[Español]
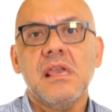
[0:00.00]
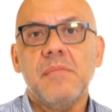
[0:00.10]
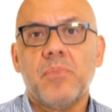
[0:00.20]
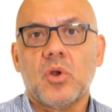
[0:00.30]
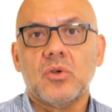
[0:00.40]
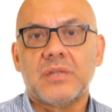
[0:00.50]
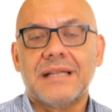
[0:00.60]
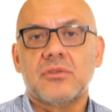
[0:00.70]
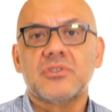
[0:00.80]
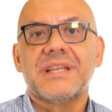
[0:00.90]
y por lo
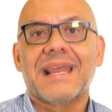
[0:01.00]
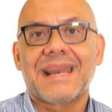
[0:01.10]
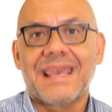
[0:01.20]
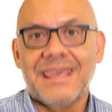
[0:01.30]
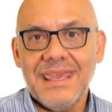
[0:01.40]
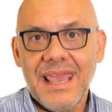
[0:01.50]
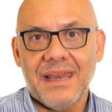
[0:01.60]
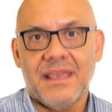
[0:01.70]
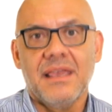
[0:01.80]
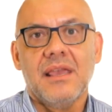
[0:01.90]
tanto se
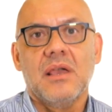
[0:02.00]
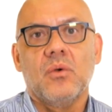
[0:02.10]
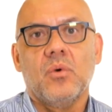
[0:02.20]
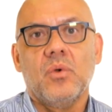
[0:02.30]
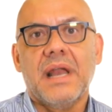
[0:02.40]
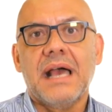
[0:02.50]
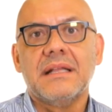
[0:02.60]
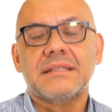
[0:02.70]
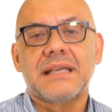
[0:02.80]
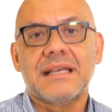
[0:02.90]
requiere un
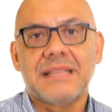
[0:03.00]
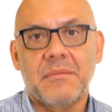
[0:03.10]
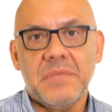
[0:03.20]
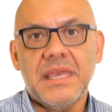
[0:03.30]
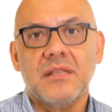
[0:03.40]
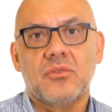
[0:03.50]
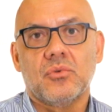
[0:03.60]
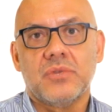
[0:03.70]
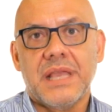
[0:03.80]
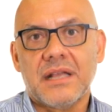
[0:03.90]

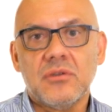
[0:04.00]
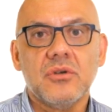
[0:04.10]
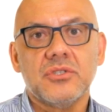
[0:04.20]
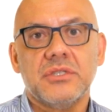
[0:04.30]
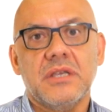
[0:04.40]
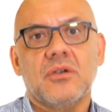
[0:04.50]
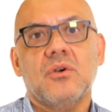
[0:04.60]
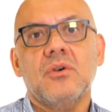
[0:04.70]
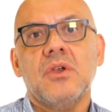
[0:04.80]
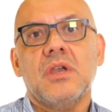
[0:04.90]
tratamiento, un
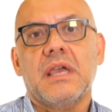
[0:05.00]
diagnóstico